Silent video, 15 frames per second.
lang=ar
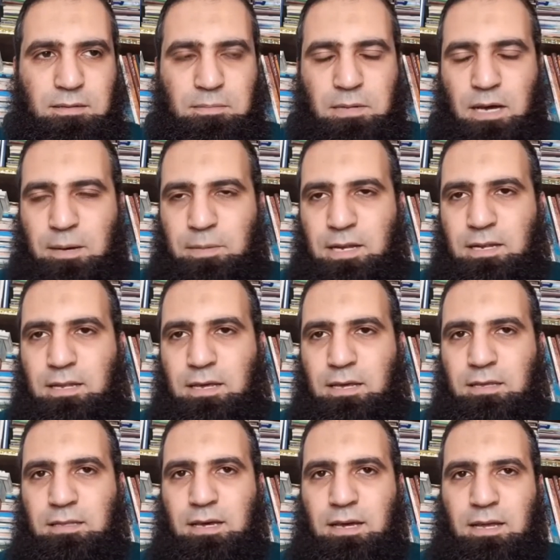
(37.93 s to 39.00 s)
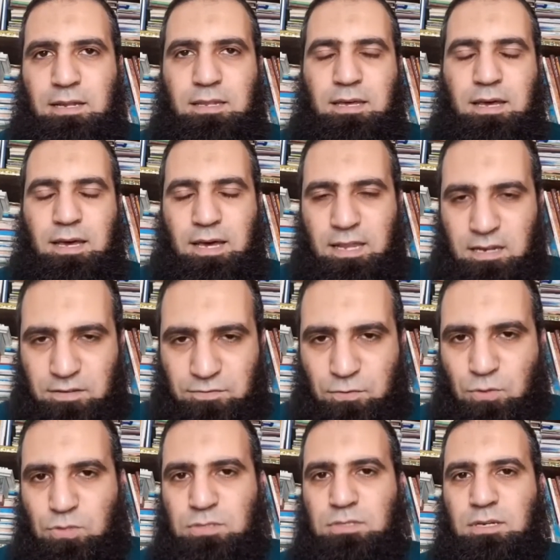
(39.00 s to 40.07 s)
عملنا دخلنا ألف
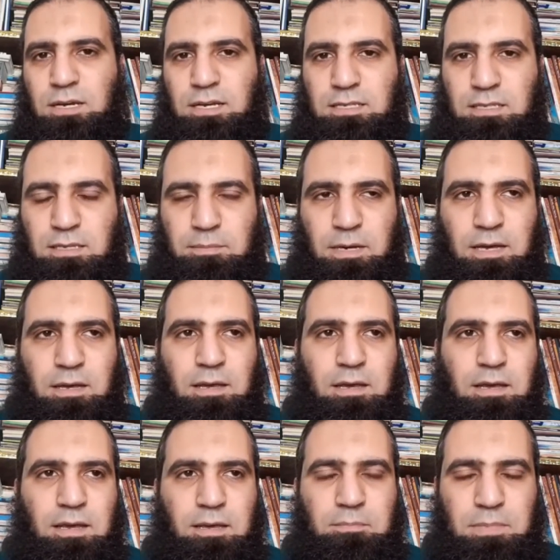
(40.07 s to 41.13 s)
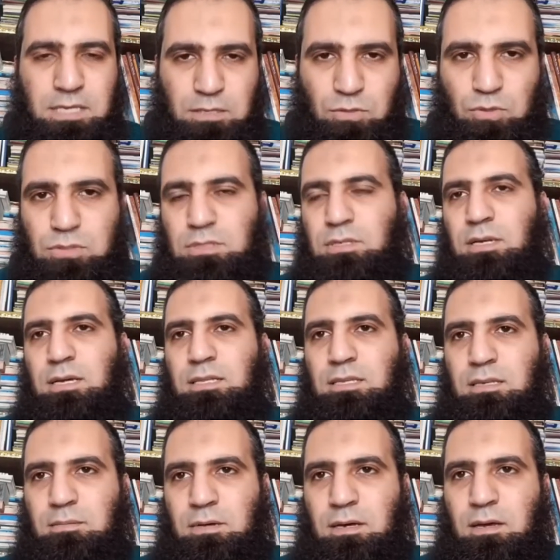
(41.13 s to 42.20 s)
أسرة يتيمة مئة أسرة
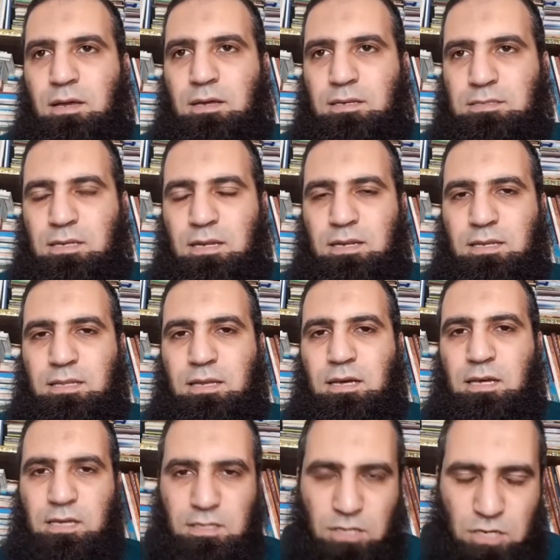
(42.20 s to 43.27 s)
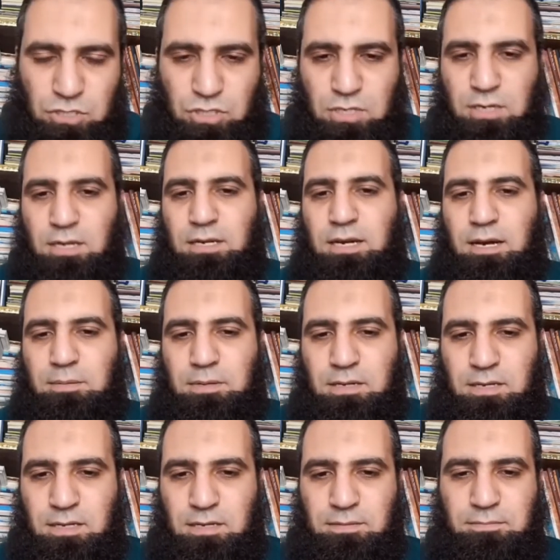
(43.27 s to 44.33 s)
يتيمة صلينا 11 ركعة
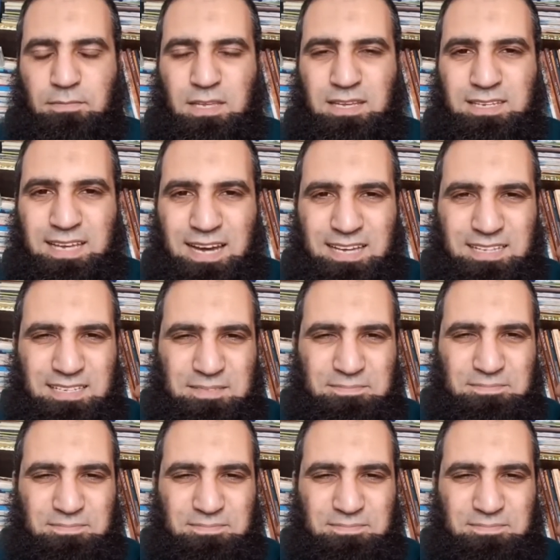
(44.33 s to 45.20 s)
بالليل يعني